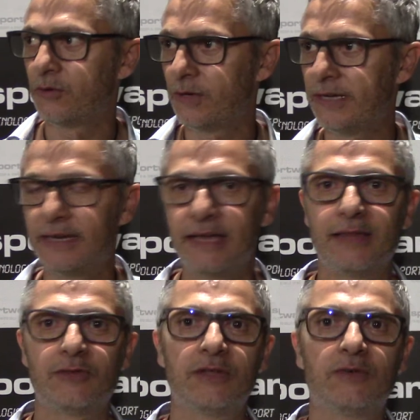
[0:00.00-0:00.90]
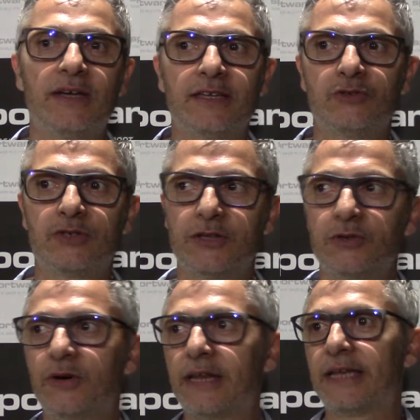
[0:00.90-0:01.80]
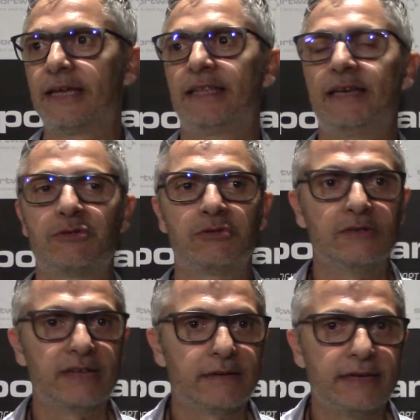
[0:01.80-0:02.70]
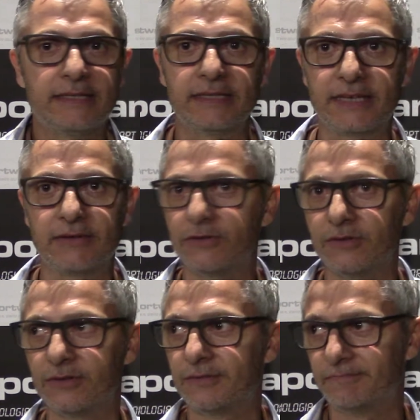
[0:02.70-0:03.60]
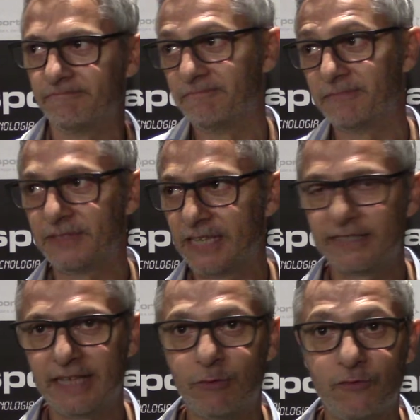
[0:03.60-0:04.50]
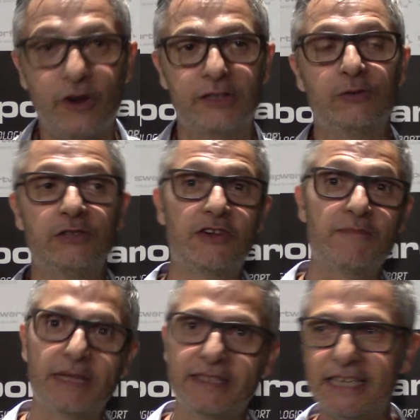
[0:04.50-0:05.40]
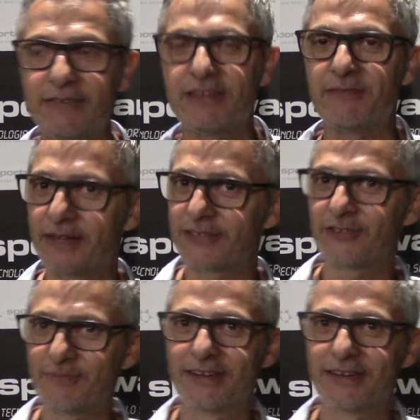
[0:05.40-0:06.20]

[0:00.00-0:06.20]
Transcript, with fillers: con l'innesto di qualche giocatore e adesso veramente siamo siamo forti, non dico imbattibili, ma insomma.